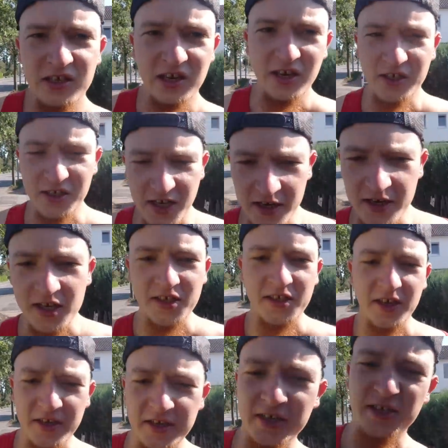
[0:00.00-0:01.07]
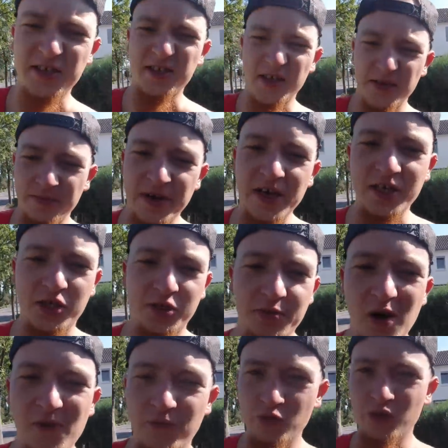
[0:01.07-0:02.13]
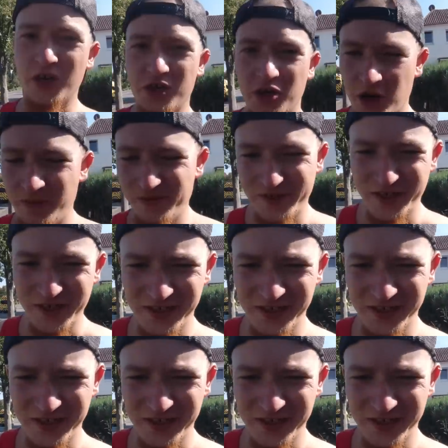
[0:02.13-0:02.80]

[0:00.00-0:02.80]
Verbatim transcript: dann kann das sein, dass dann bald 12 Uhr kommt.